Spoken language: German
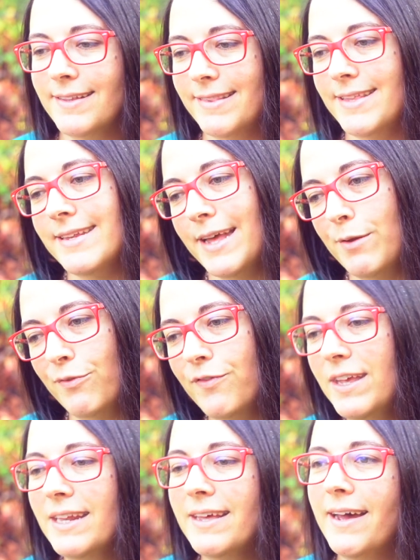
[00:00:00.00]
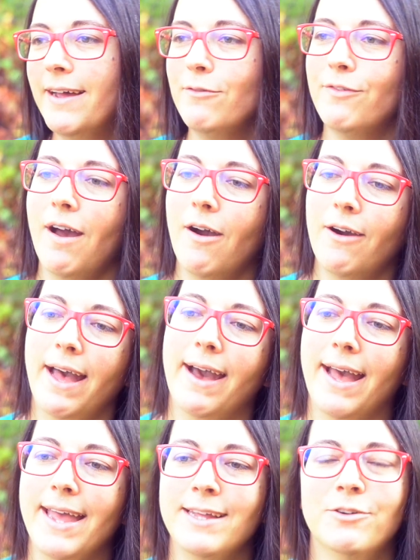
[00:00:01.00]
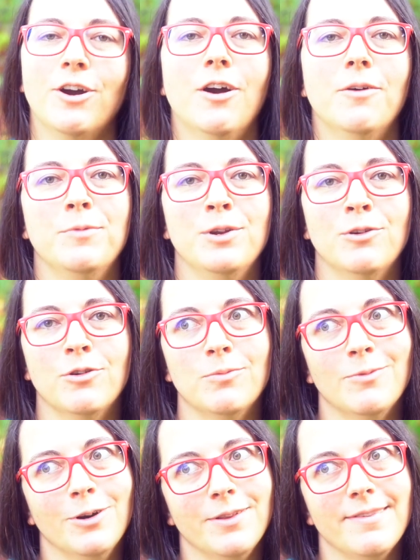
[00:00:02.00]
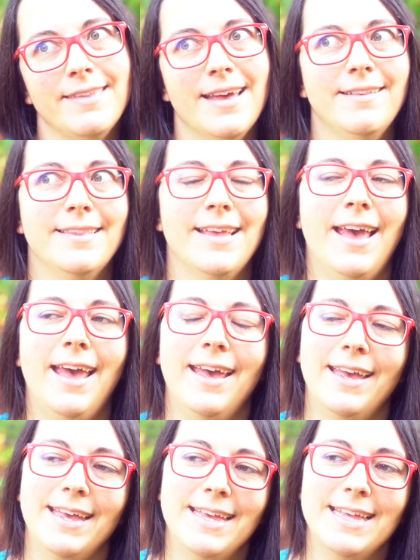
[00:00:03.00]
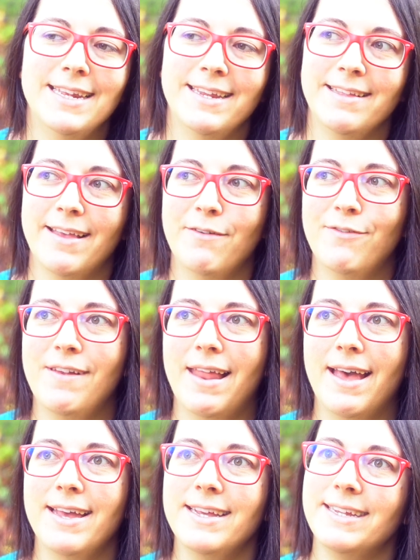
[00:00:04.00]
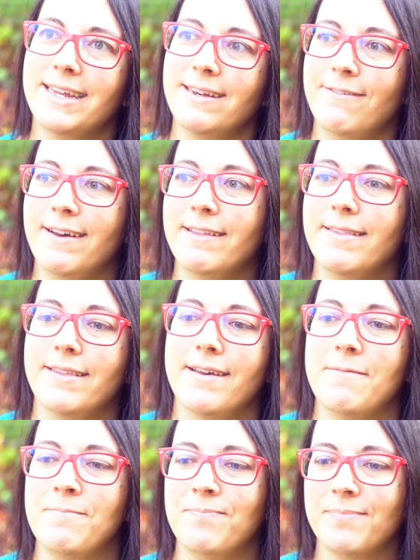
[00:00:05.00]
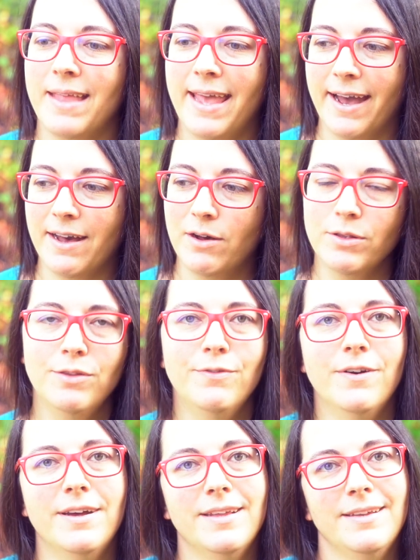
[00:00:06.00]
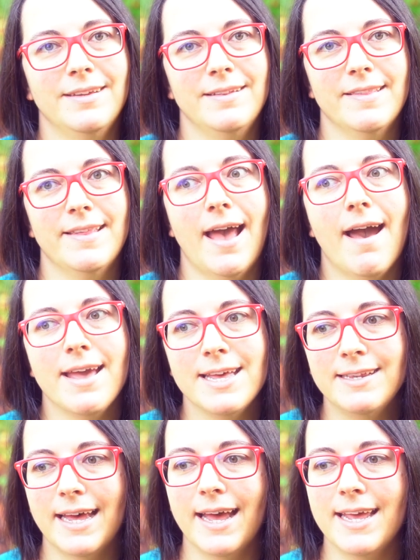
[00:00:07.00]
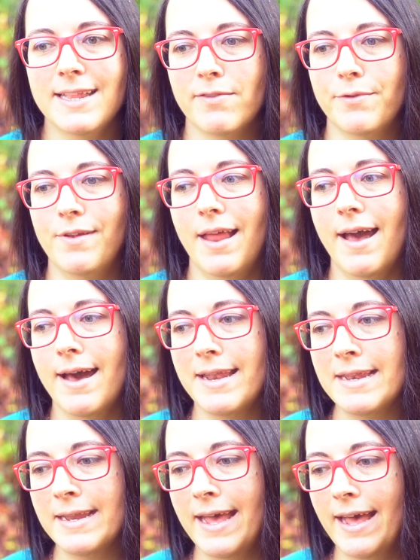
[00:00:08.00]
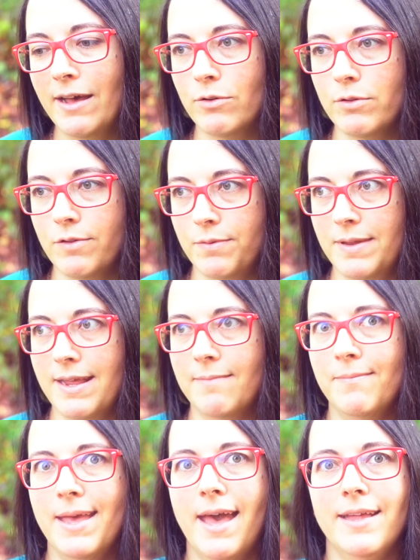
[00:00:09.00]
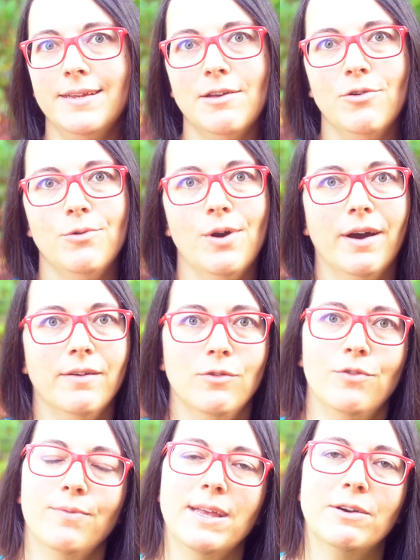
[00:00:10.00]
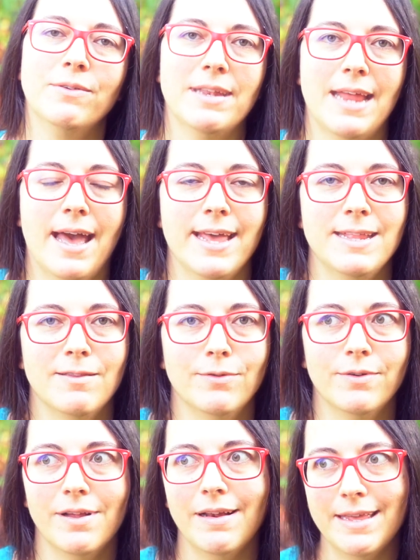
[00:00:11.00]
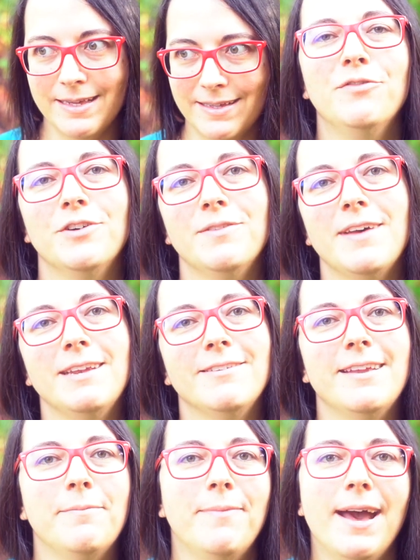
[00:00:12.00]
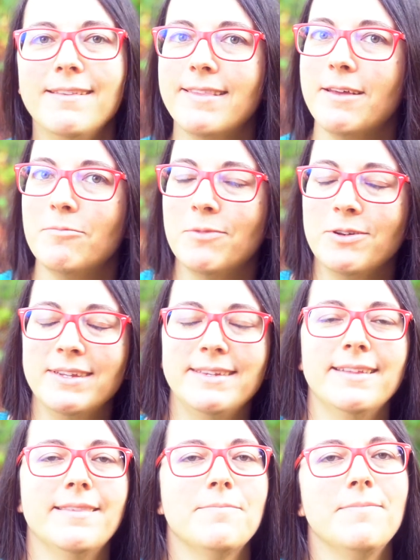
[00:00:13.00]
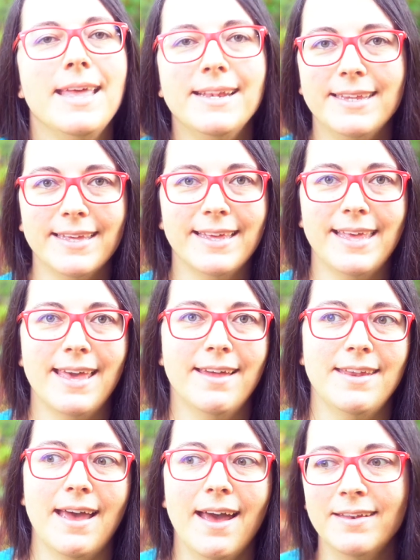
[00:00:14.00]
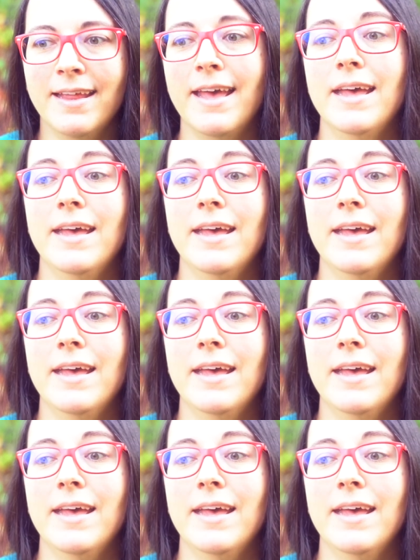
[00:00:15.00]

dass die Delfine einfach auch hereinkommen, um uns jetzt in dieser vielleicht etwas ähm, herausfordernden Zeit einzuladen, uns wieder mehr in die höheren Schwingungen einzuklinken. Und wenn du dabei sein möchtest, melde dich gerne an.